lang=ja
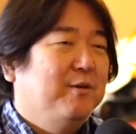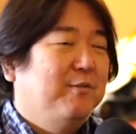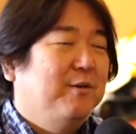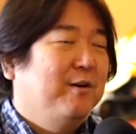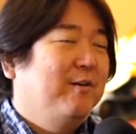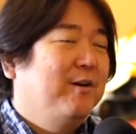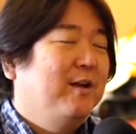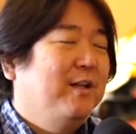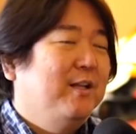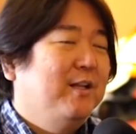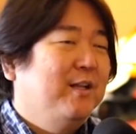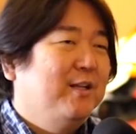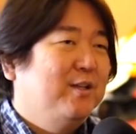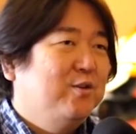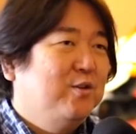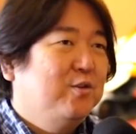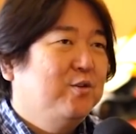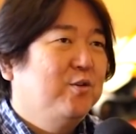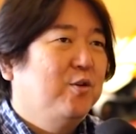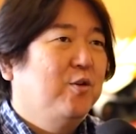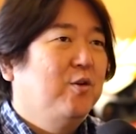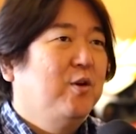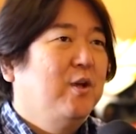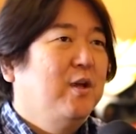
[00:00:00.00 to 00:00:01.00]
も分かんないですよ、うん、
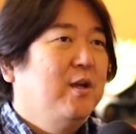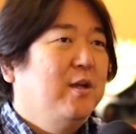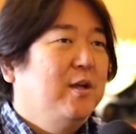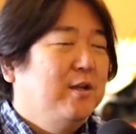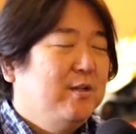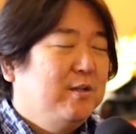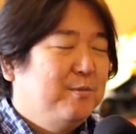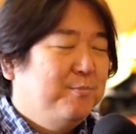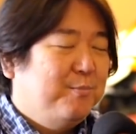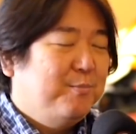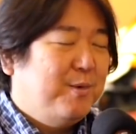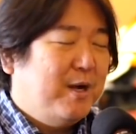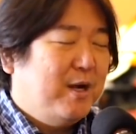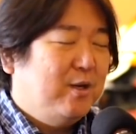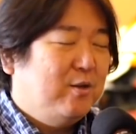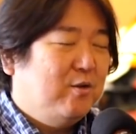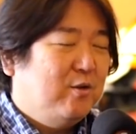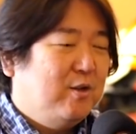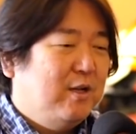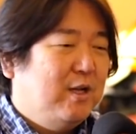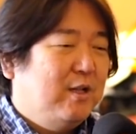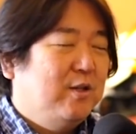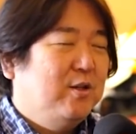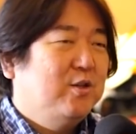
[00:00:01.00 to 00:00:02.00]
その
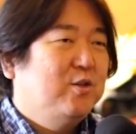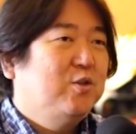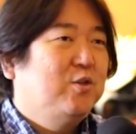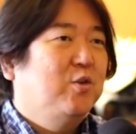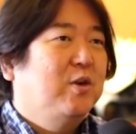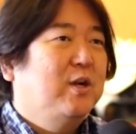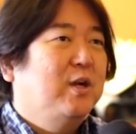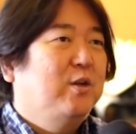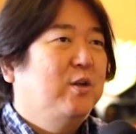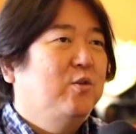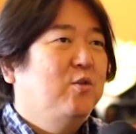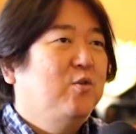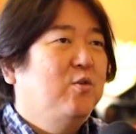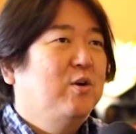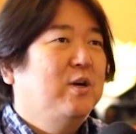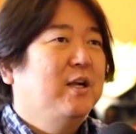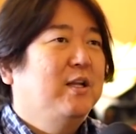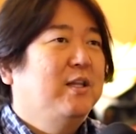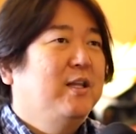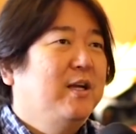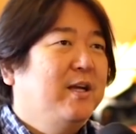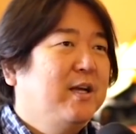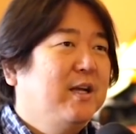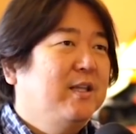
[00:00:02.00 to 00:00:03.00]
パートナーの人かどうか
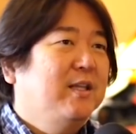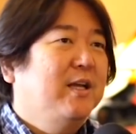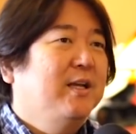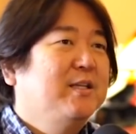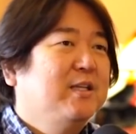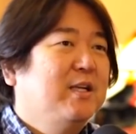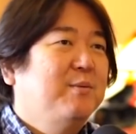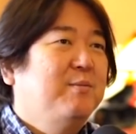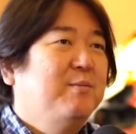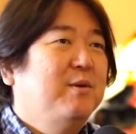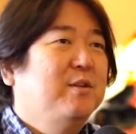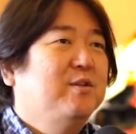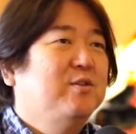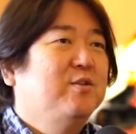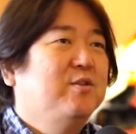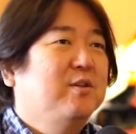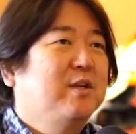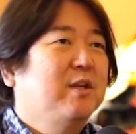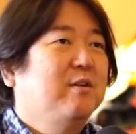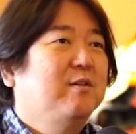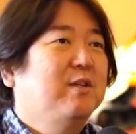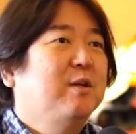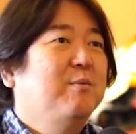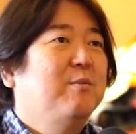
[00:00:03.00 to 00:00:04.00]
だけ確かめ続け
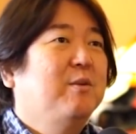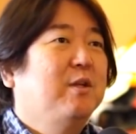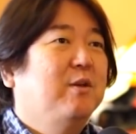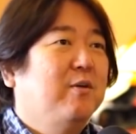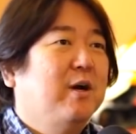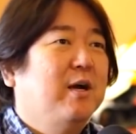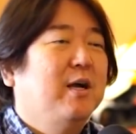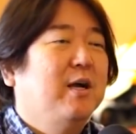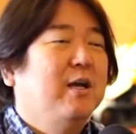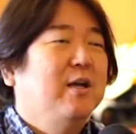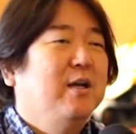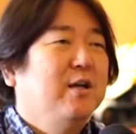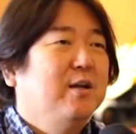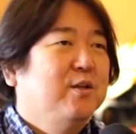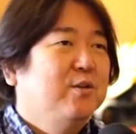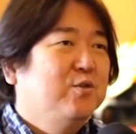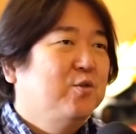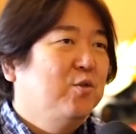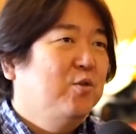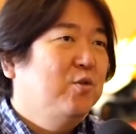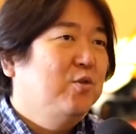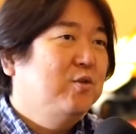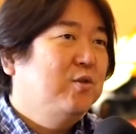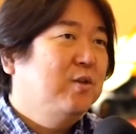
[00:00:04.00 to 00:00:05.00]
るためには、うん、そ
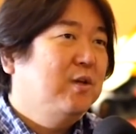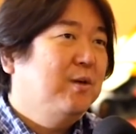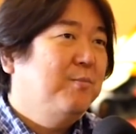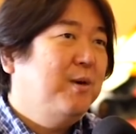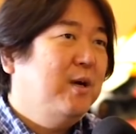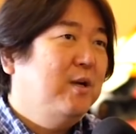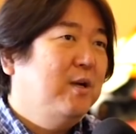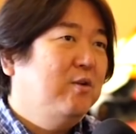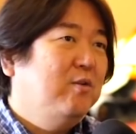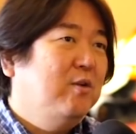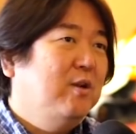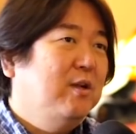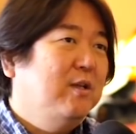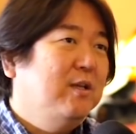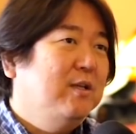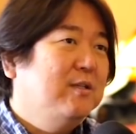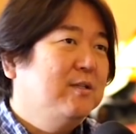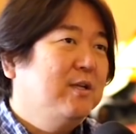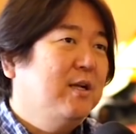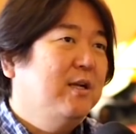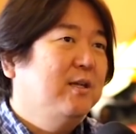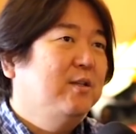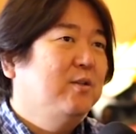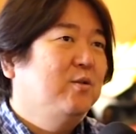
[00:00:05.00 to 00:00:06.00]
の人がパートナーです
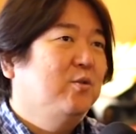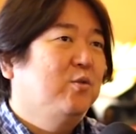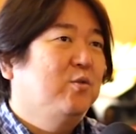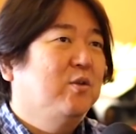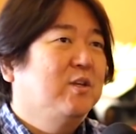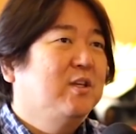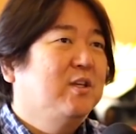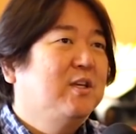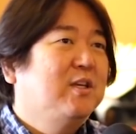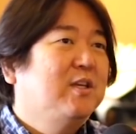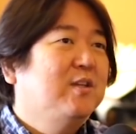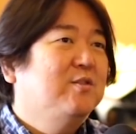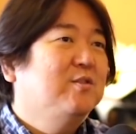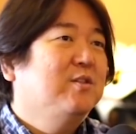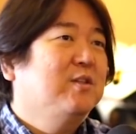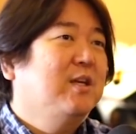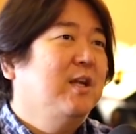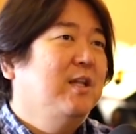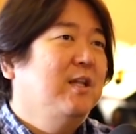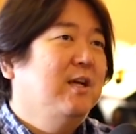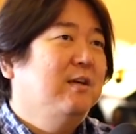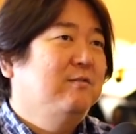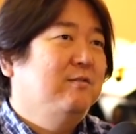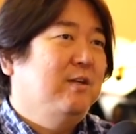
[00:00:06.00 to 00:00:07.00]
かってことを聞き続け
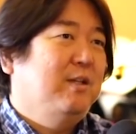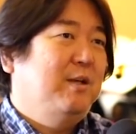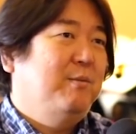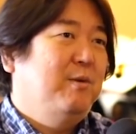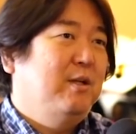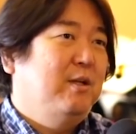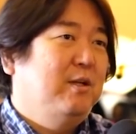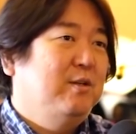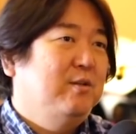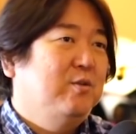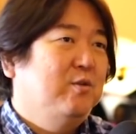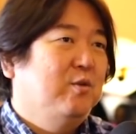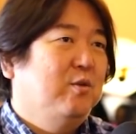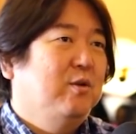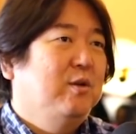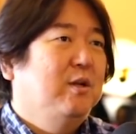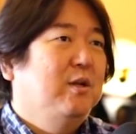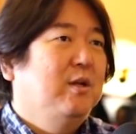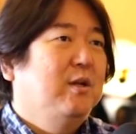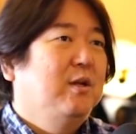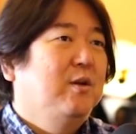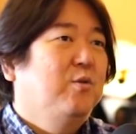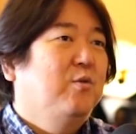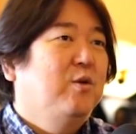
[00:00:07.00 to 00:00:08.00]
なくちゃダメなんですよ。
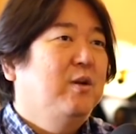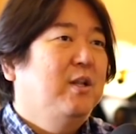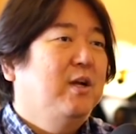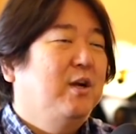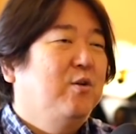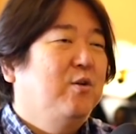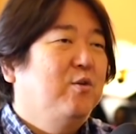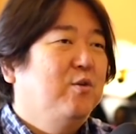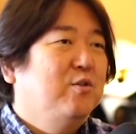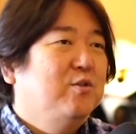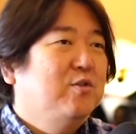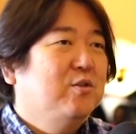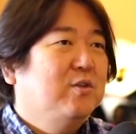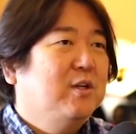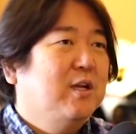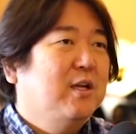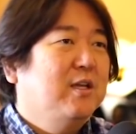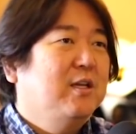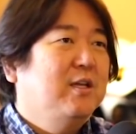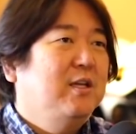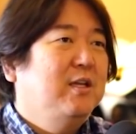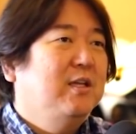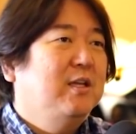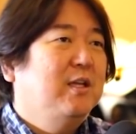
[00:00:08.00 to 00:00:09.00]
これだからよんじゅっかい
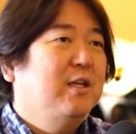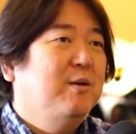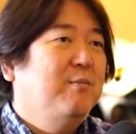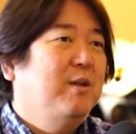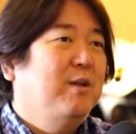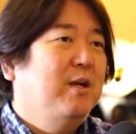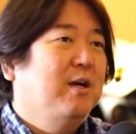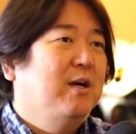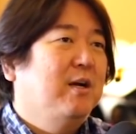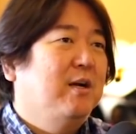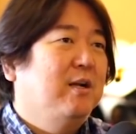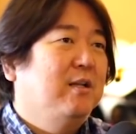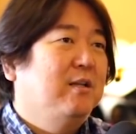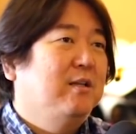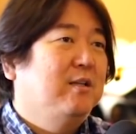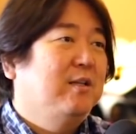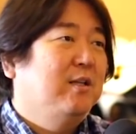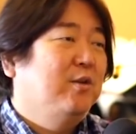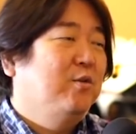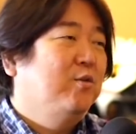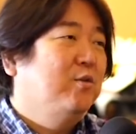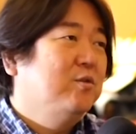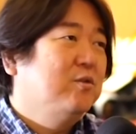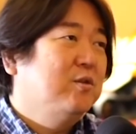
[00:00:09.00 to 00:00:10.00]
聞いてダメだからって言って
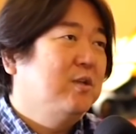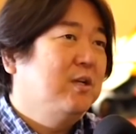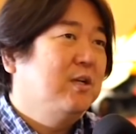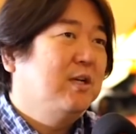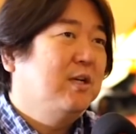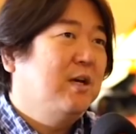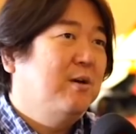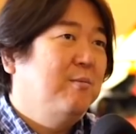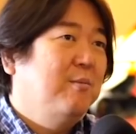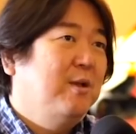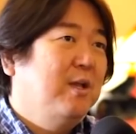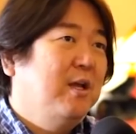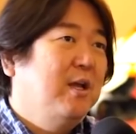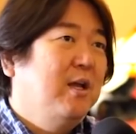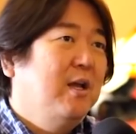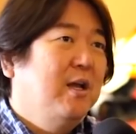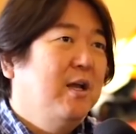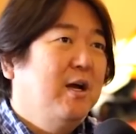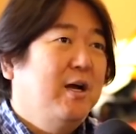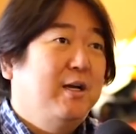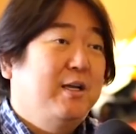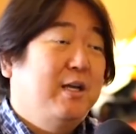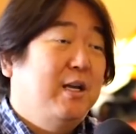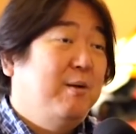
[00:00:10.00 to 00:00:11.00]
よんじゅういっかいめで
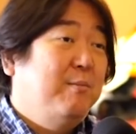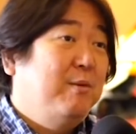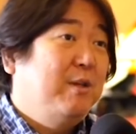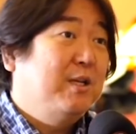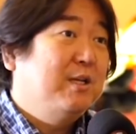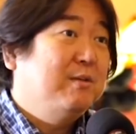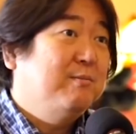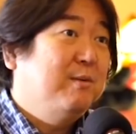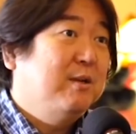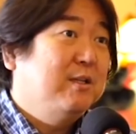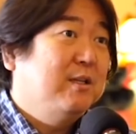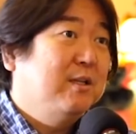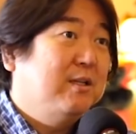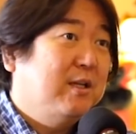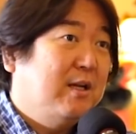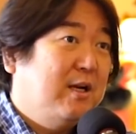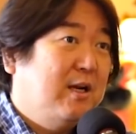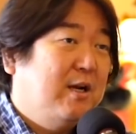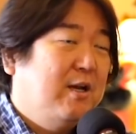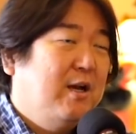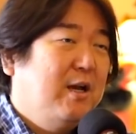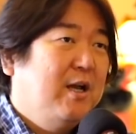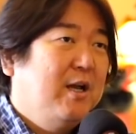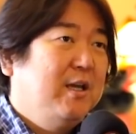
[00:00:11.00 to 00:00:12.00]
諦めてしまってた
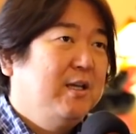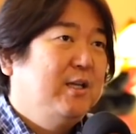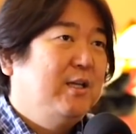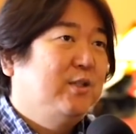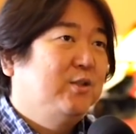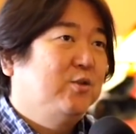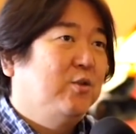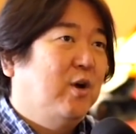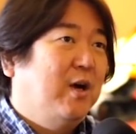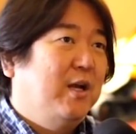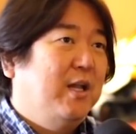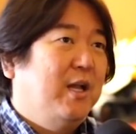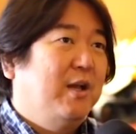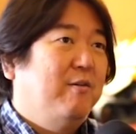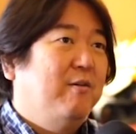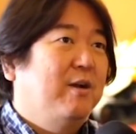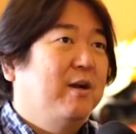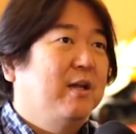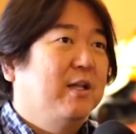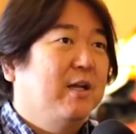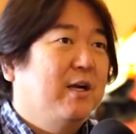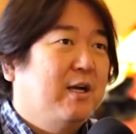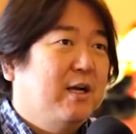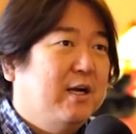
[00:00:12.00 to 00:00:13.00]
ら一生会えないわ
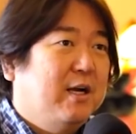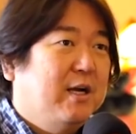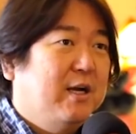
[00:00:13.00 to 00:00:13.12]
けだから。